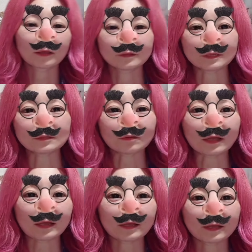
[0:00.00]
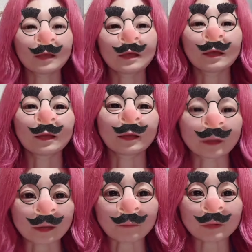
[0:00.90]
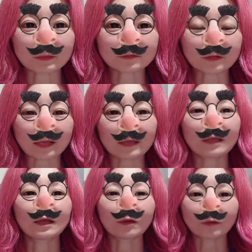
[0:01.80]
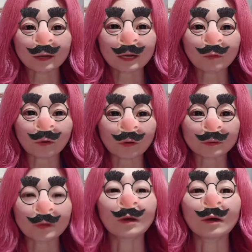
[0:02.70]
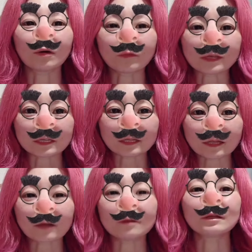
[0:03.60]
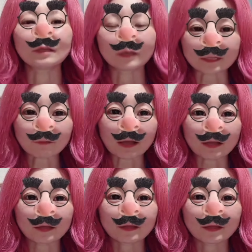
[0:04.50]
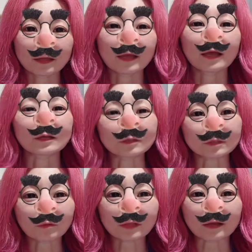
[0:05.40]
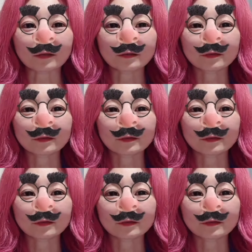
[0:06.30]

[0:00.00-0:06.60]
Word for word: ですので、頑張りますので、これからも応援していただける方は、グッドボタン、